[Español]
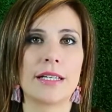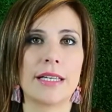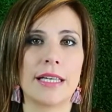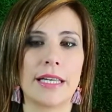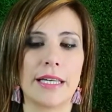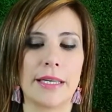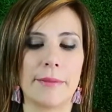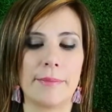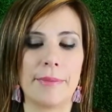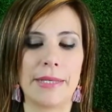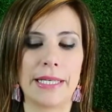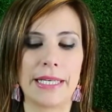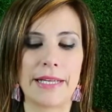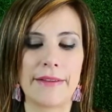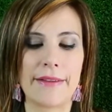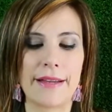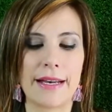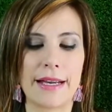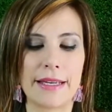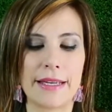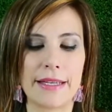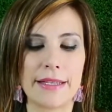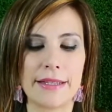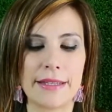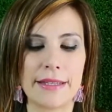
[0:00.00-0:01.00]
Eh, viene de
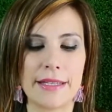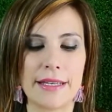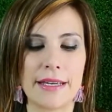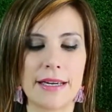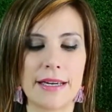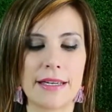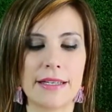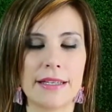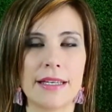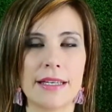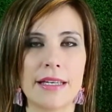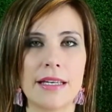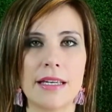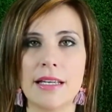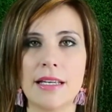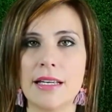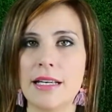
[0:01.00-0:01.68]
la India y eh,